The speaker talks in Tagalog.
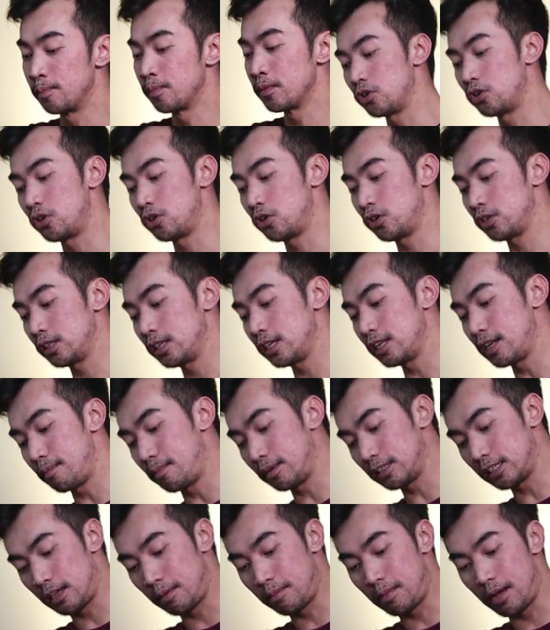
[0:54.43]
So hindi
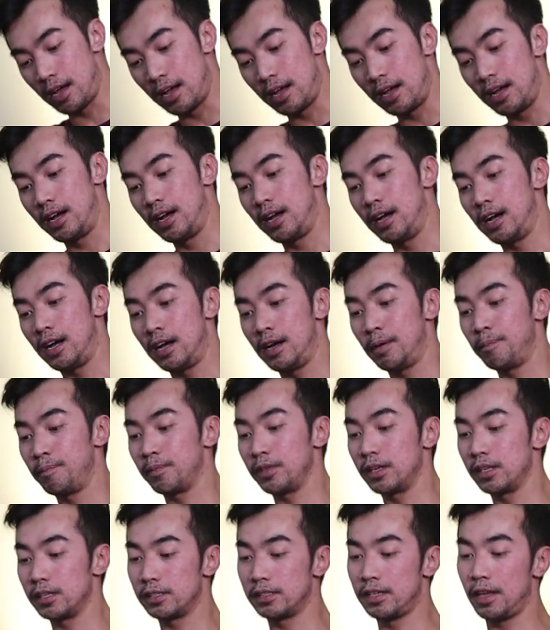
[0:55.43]
na masama. Um,
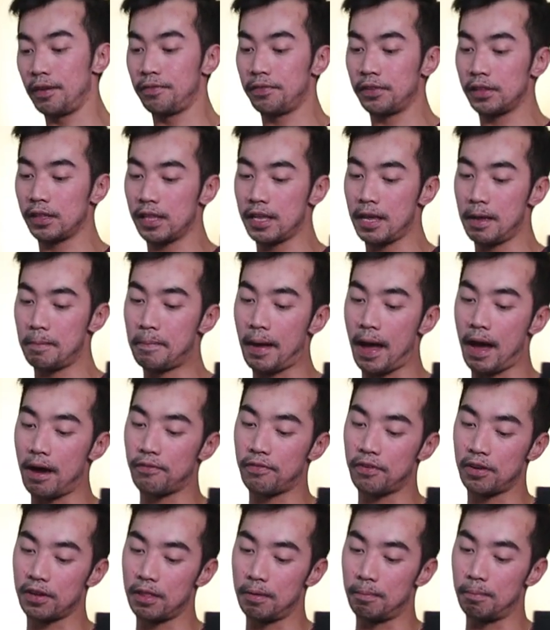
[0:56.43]
it's definitely a bang
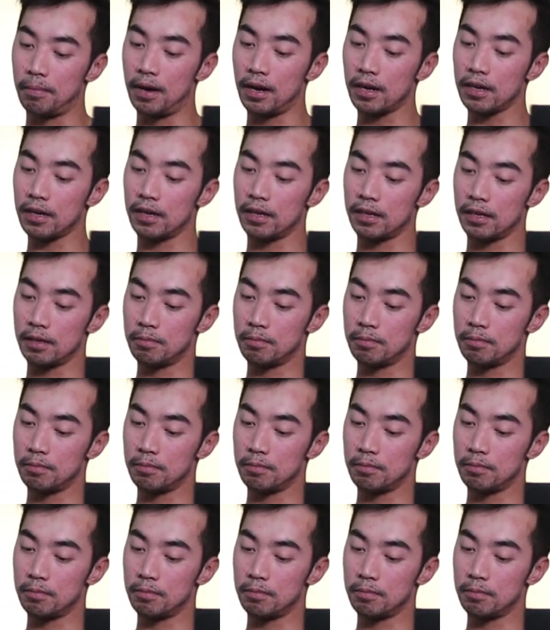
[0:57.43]
for the buck.